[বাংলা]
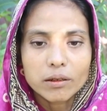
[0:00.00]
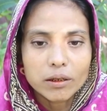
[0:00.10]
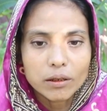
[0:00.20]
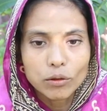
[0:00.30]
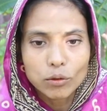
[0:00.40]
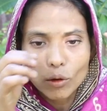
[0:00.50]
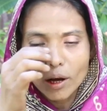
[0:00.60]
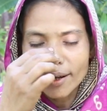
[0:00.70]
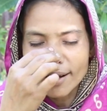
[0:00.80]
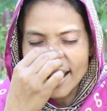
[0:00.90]
জিরো
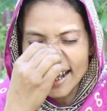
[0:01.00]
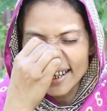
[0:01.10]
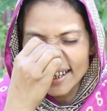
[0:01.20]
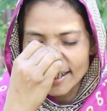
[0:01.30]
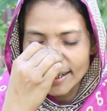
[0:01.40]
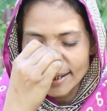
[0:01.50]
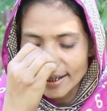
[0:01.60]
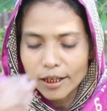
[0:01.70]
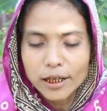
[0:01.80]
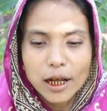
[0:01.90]
ওয়ান নাইন
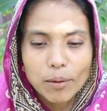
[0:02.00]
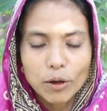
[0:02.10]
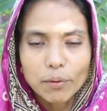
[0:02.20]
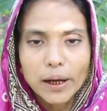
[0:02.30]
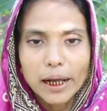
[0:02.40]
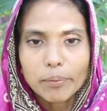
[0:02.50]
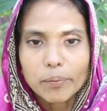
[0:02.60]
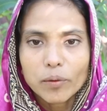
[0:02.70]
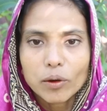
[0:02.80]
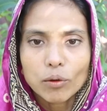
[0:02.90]
ডাবল ফাইভ
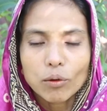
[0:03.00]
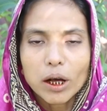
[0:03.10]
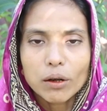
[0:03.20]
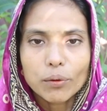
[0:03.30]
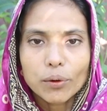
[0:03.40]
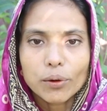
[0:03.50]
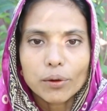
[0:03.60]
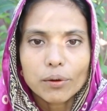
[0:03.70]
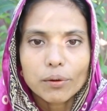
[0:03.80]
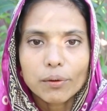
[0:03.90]
ওয়ান ফোর
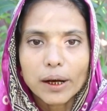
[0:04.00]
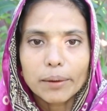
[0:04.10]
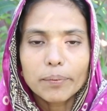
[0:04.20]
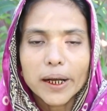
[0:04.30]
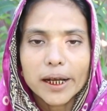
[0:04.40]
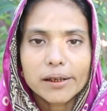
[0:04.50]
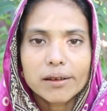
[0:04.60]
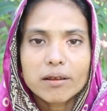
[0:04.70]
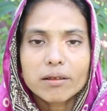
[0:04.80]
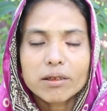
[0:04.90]
ফাইভ নাইন
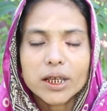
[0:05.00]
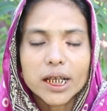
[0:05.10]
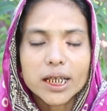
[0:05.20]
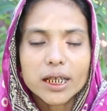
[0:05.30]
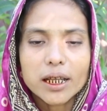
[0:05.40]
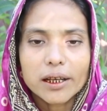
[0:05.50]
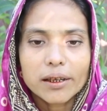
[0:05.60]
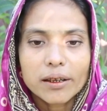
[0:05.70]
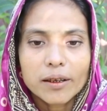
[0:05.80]
সিক্স নাইন